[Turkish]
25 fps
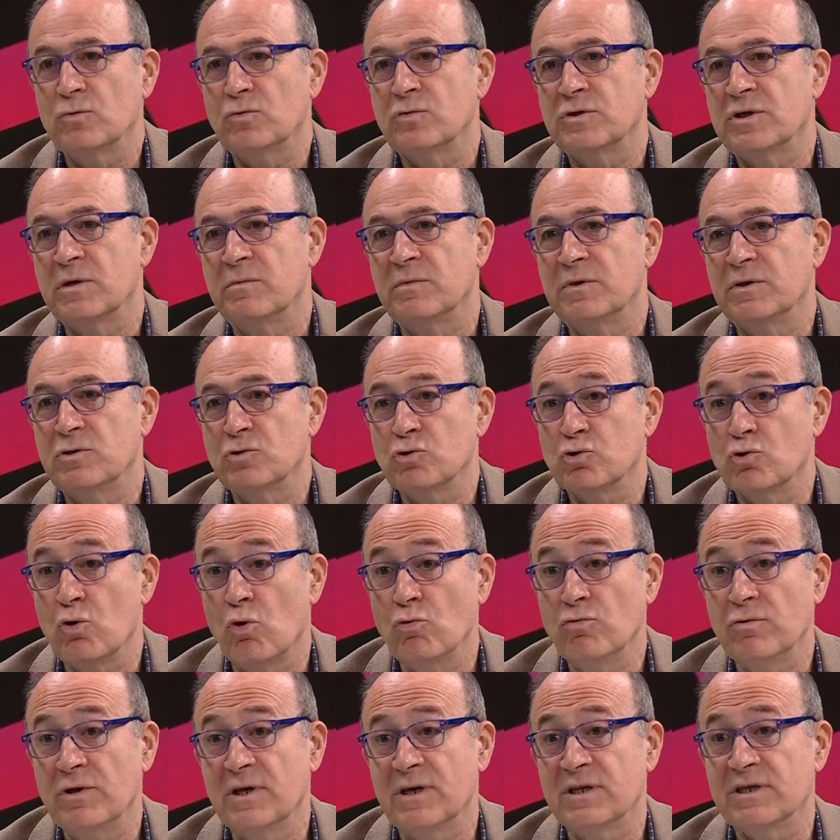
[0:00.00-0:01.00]
Çebi'nin
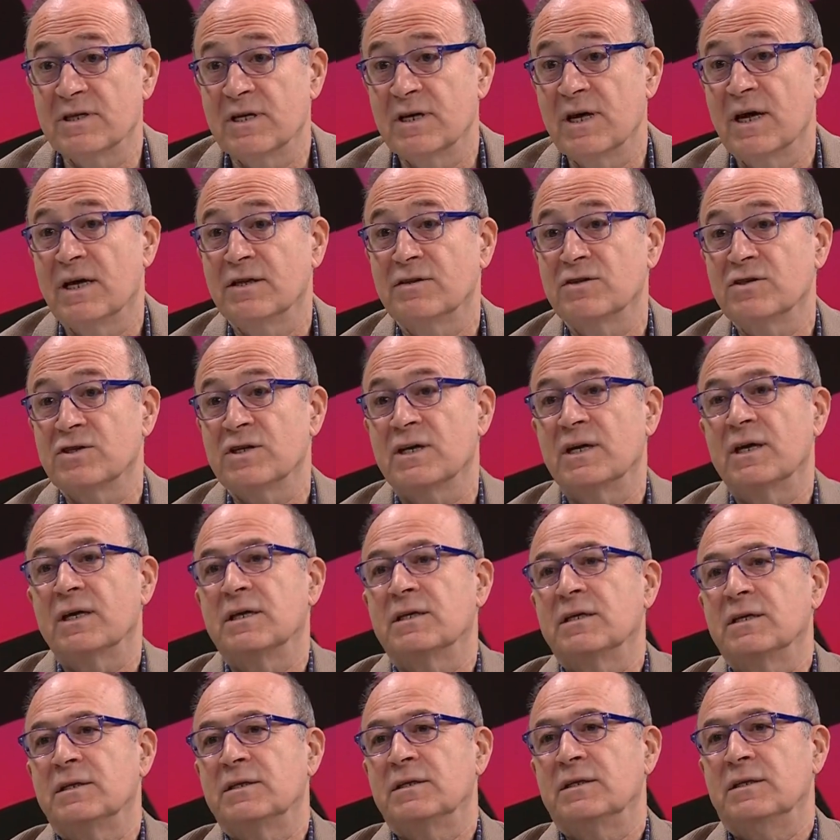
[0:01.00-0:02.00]
son derece yanlış hareket
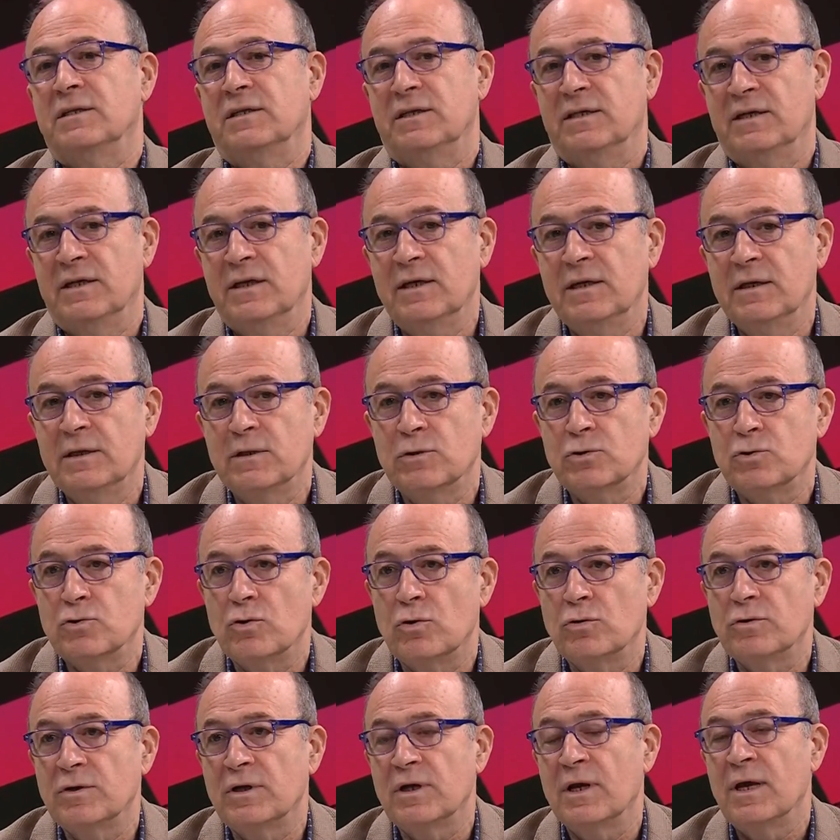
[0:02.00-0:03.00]
ettiğini,
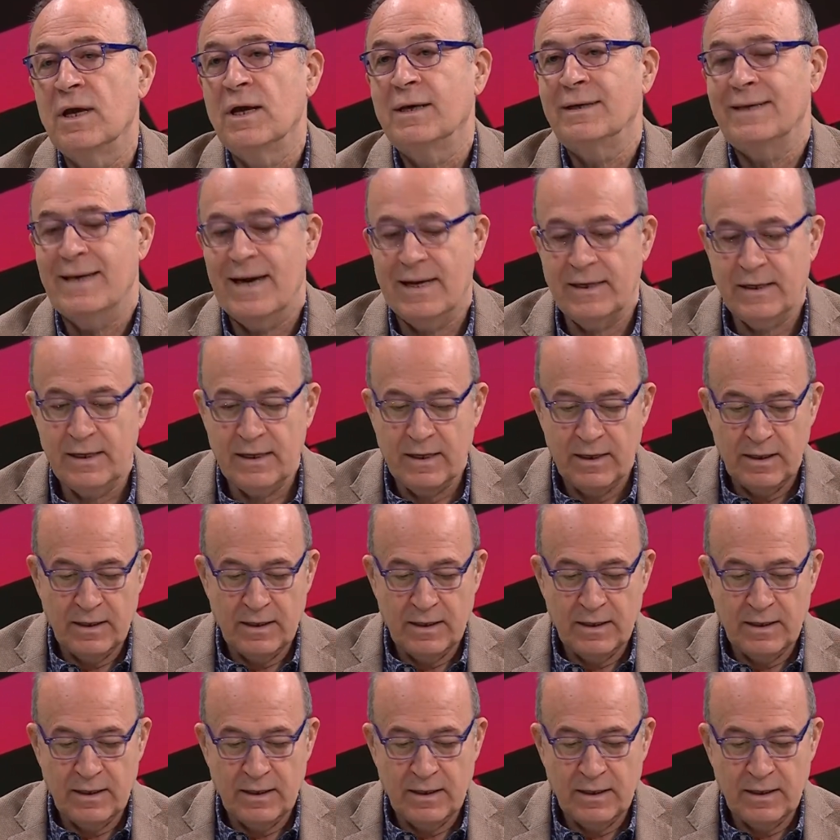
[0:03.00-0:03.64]
son derece yani